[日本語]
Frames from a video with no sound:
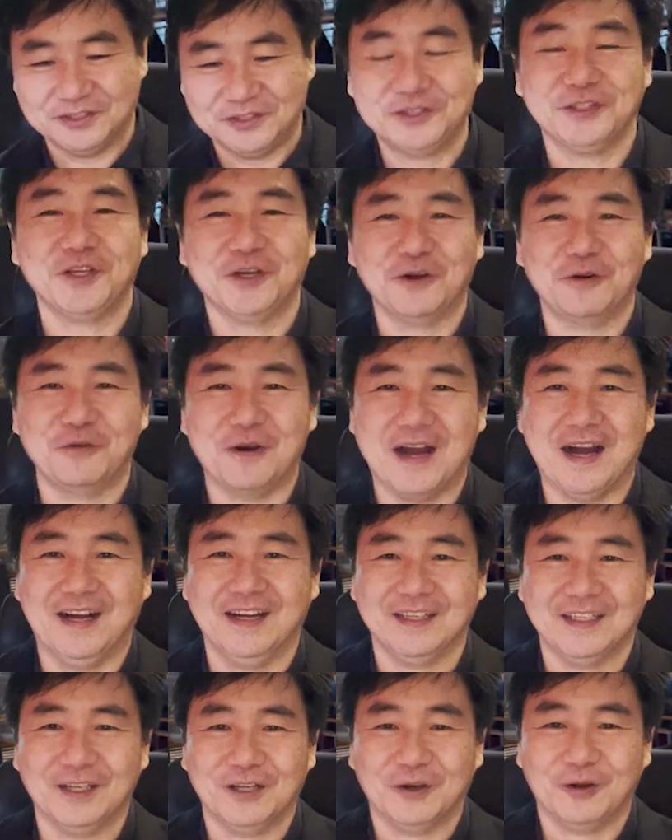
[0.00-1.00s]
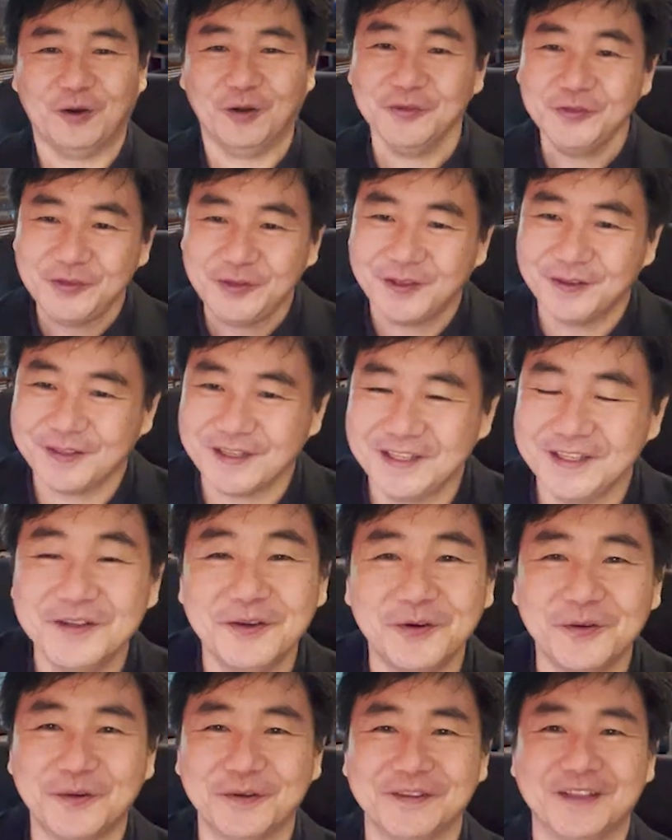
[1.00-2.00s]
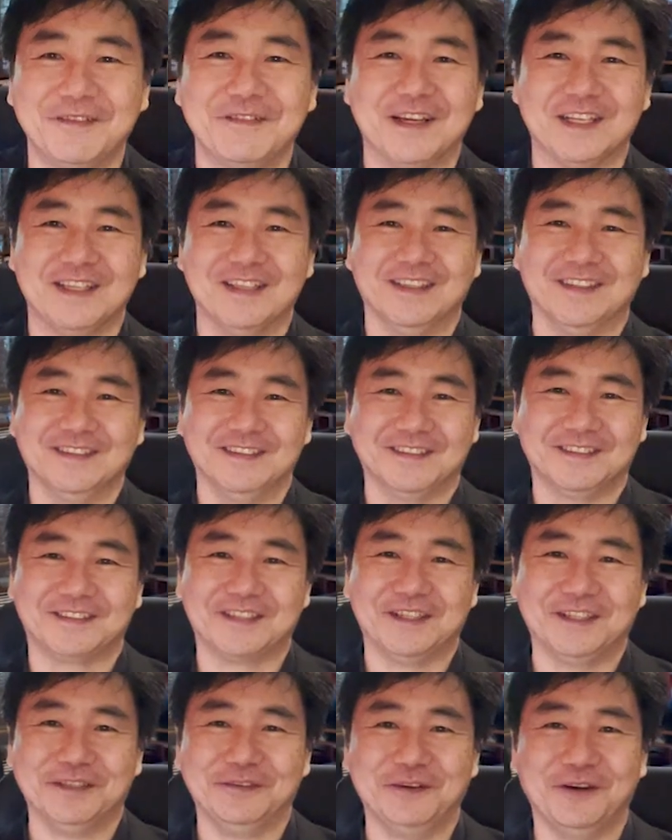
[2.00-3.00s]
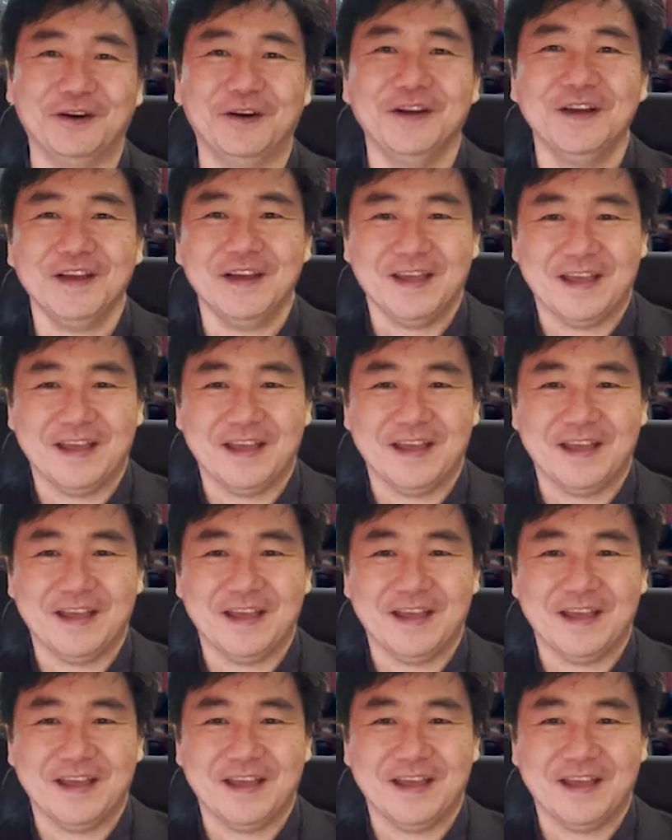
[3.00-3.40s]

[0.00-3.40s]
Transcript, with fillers: 授業は本当に日本語なまりなんですけれども、